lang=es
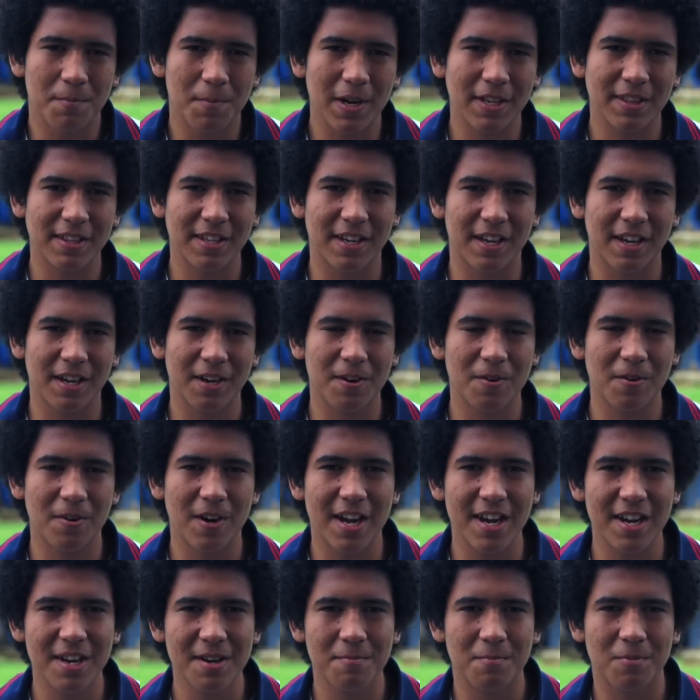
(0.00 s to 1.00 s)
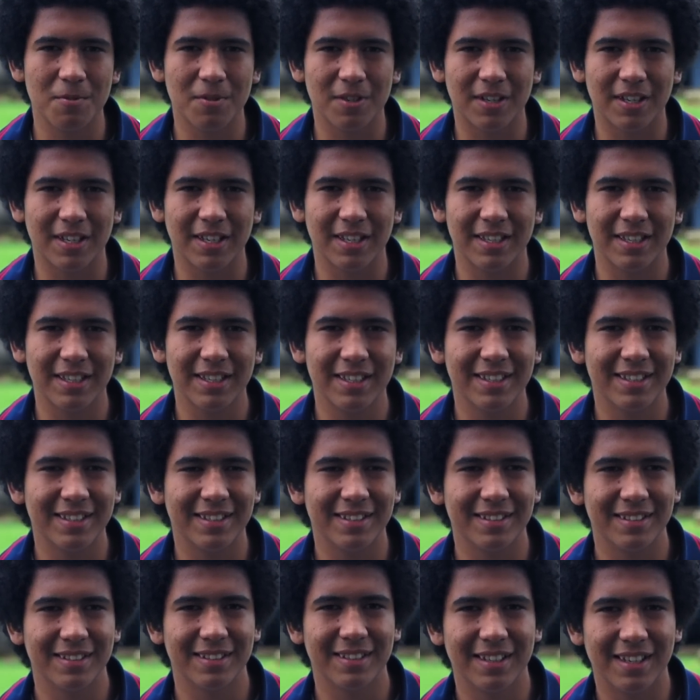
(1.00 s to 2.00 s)
practicar con Ale porque
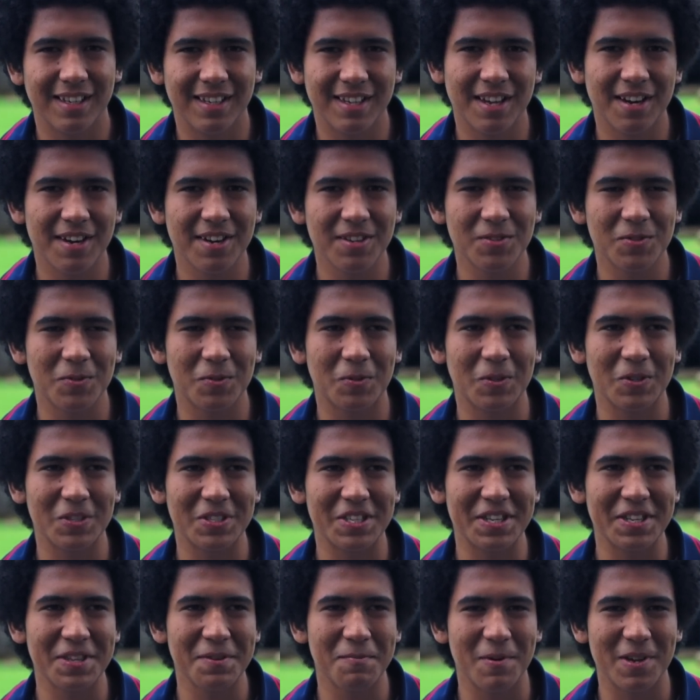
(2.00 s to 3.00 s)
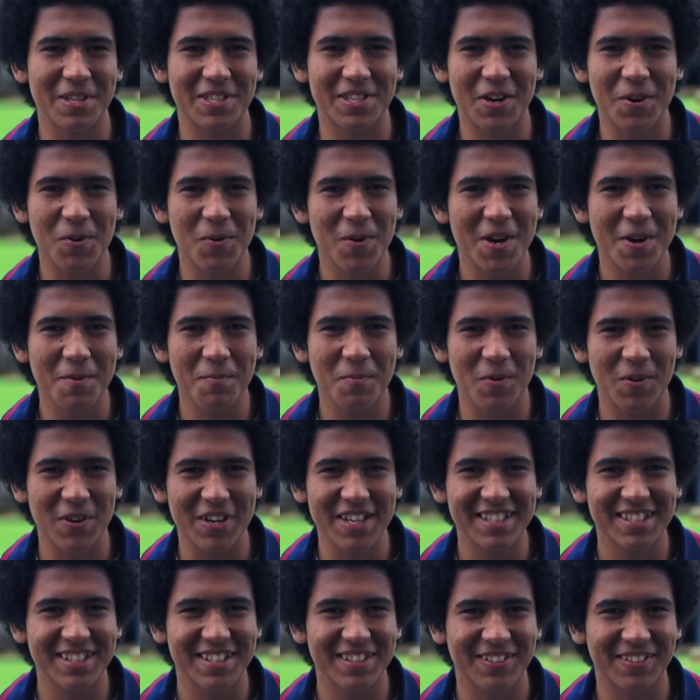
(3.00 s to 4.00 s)
ella resultó ser demasiado buena
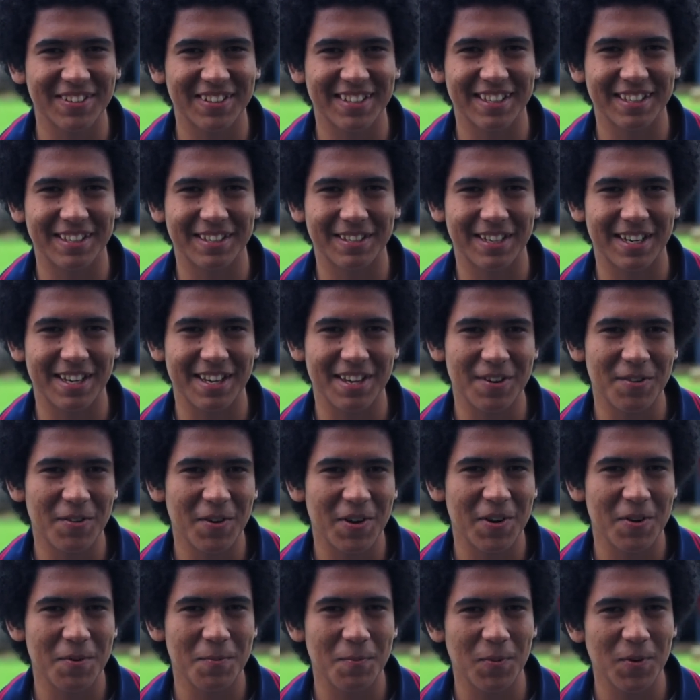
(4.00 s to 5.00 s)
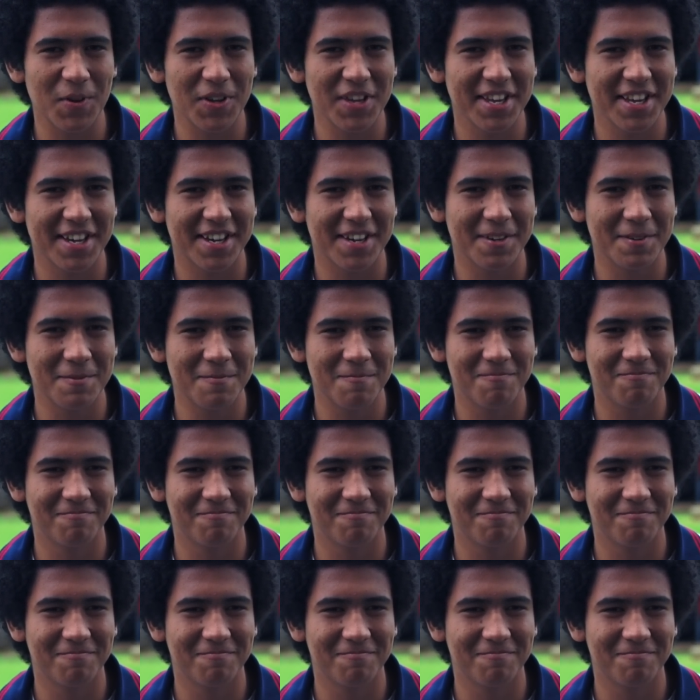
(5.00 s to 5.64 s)
porrista, aunque creyeron que no podía.